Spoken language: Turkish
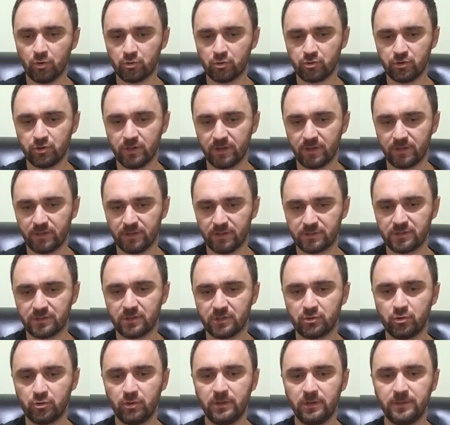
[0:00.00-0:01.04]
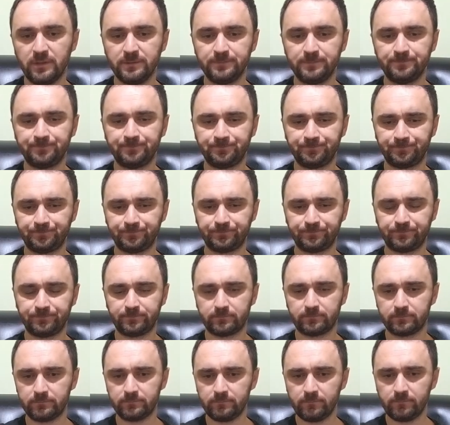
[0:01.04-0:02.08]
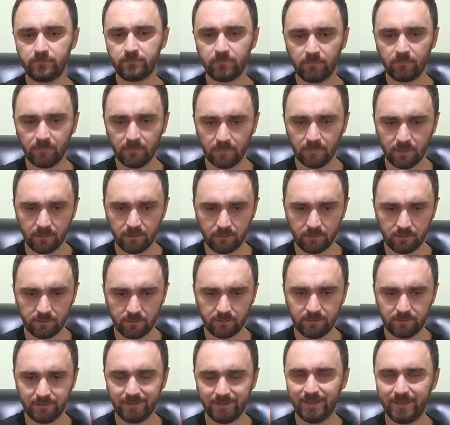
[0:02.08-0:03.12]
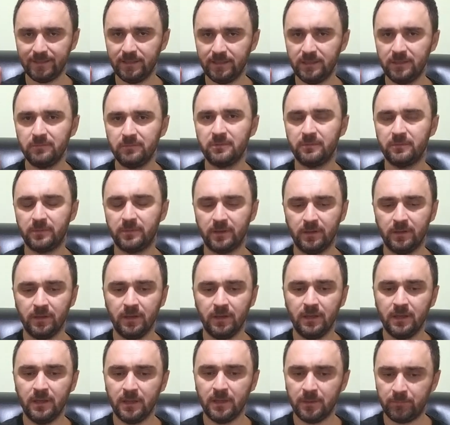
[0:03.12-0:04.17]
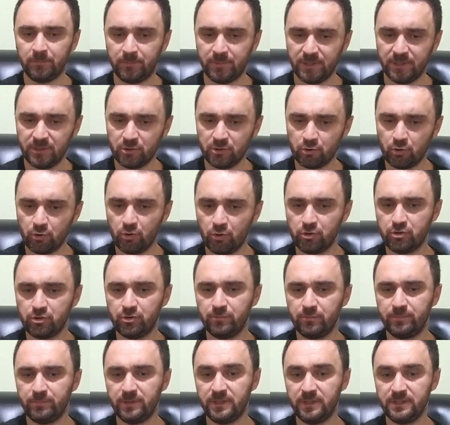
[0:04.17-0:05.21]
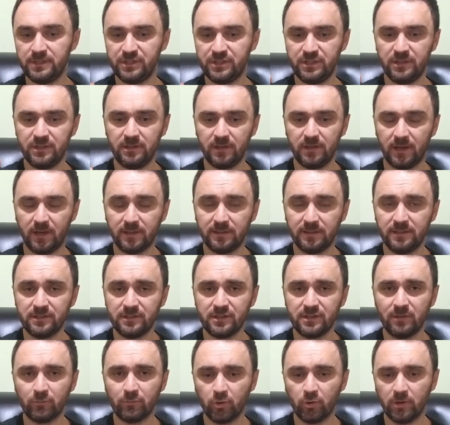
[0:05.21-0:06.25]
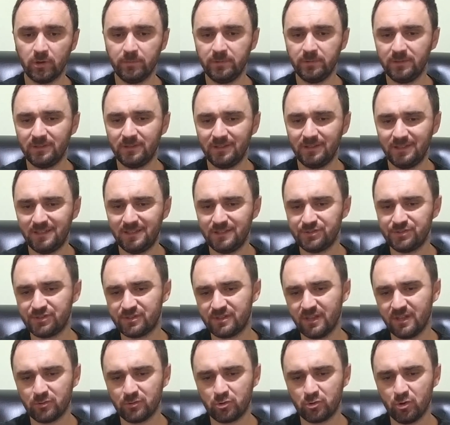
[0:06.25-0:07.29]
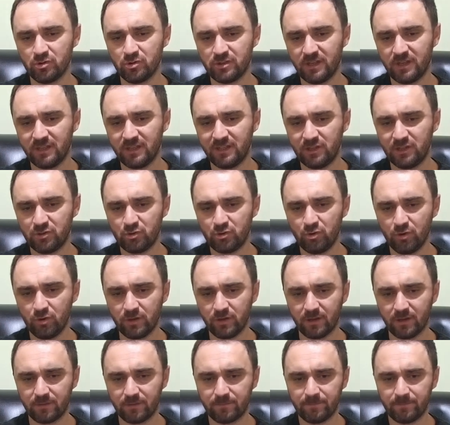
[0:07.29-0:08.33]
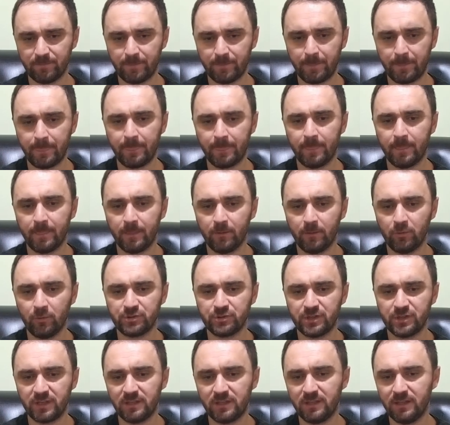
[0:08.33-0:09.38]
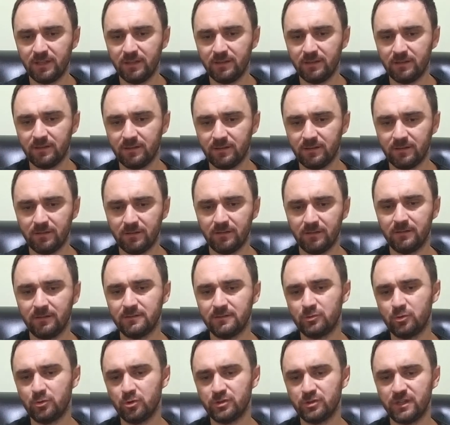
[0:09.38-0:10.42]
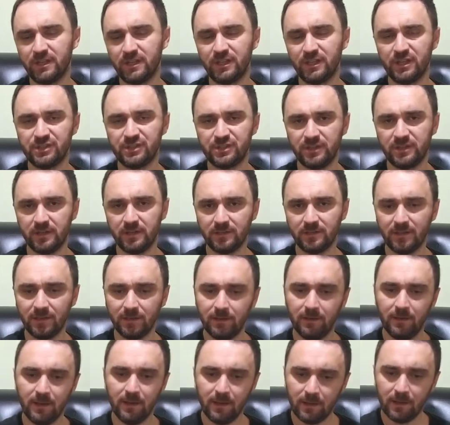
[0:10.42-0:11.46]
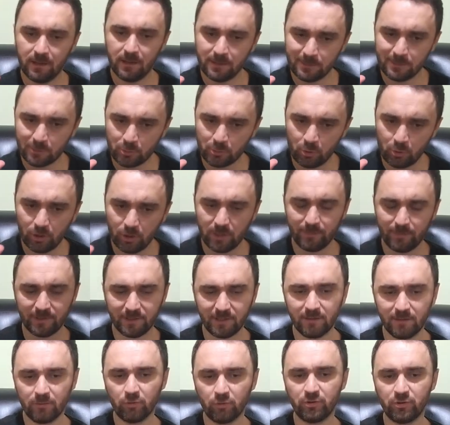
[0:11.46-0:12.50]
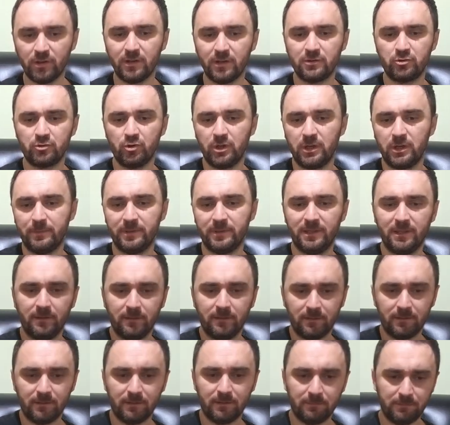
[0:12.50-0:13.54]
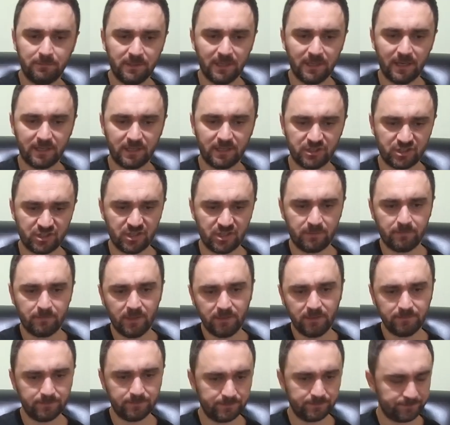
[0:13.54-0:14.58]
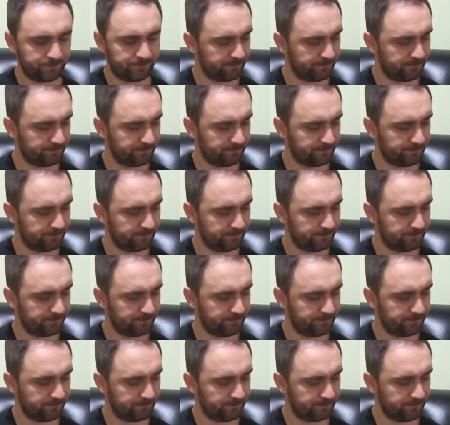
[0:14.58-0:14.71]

ölçüydü arkadaşlar. Şöyle e, yine dediğim gibi Birinci ölçü, birinciyi atlayacağım dolabın. İkincisi hani sözlere geçiyor ya. O şekilde e, sözlere geçtiği yerden söylemeden, notaları söylemeden bir daha geçeyim ben.